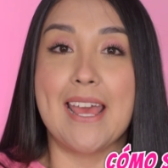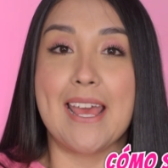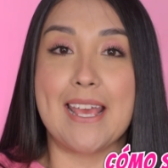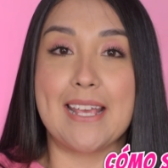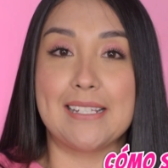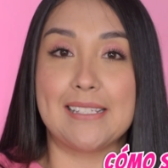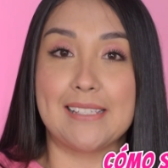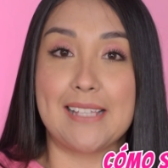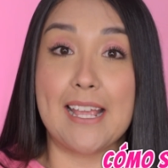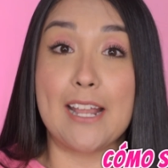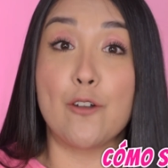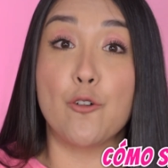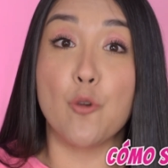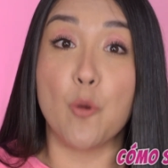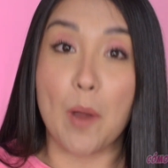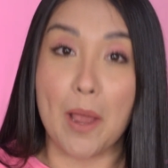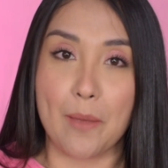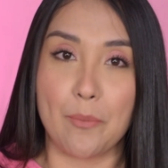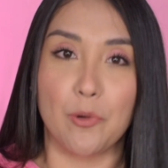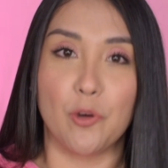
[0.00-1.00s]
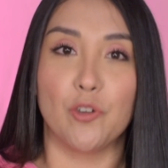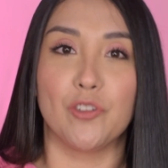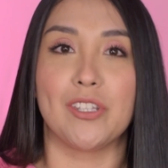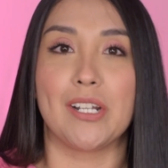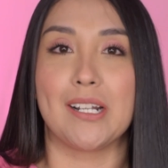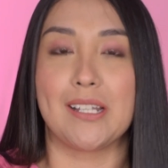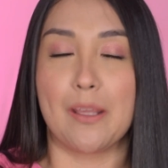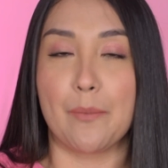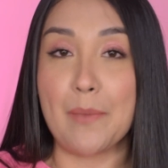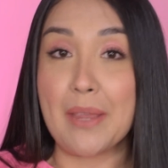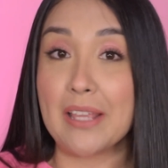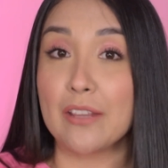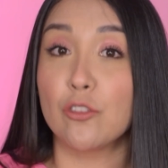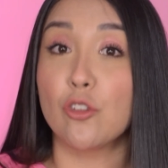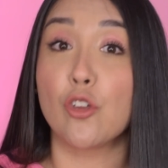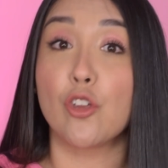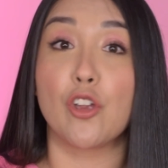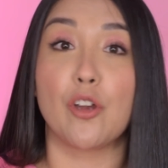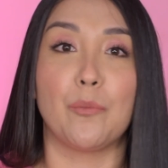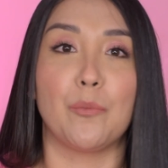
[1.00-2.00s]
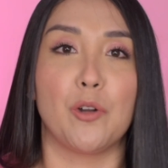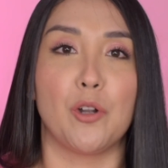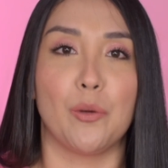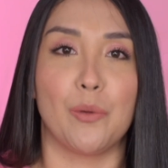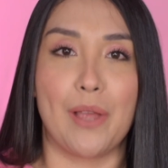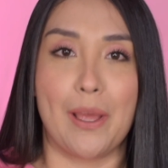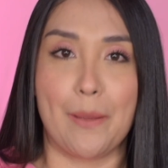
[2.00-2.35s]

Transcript: este nuevo tratamiento y cómo lo